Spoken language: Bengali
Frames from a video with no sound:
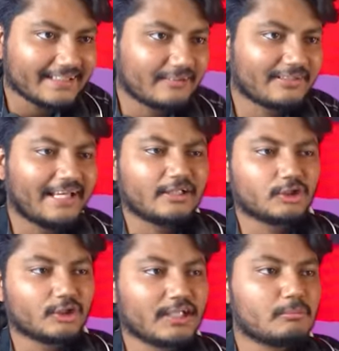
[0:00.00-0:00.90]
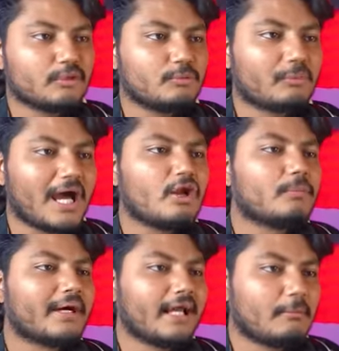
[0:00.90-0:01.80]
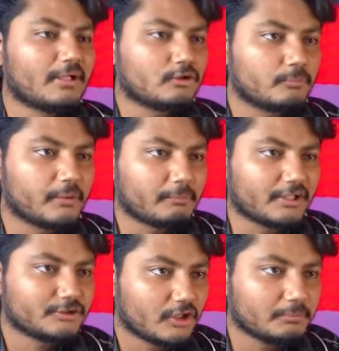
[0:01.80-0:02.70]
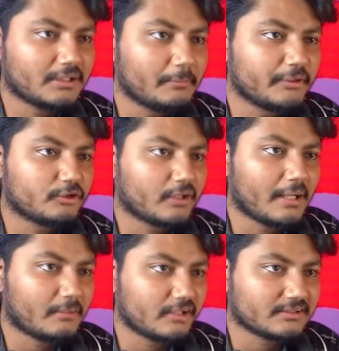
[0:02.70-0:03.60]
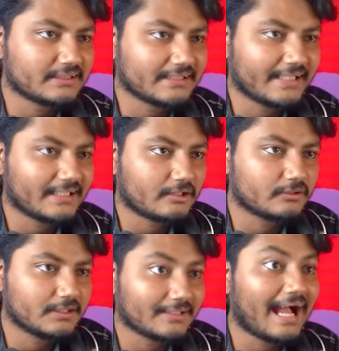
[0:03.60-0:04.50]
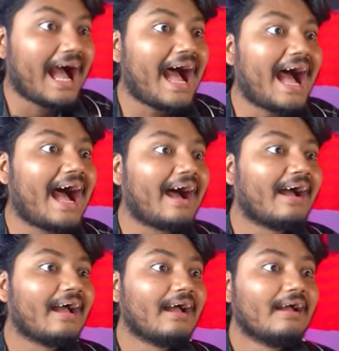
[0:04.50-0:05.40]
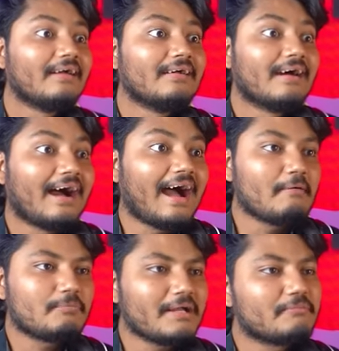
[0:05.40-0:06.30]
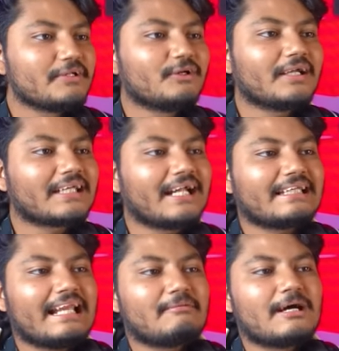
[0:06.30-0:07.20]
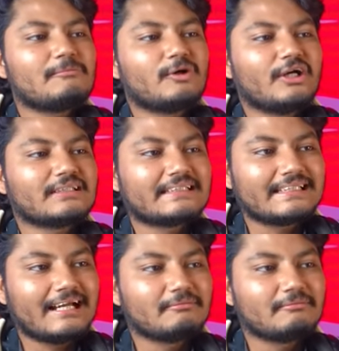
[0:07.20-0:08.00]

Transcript: কারণে এই শটটা আমি খুব ভালো মানে আমার খুব ফেভারিট শট বিদায় বিটুকে আমার আছে ঠিক এই কারণে এটা আ ভাই ভিডিওর টাইটেল আমার মনে আছে কি আমি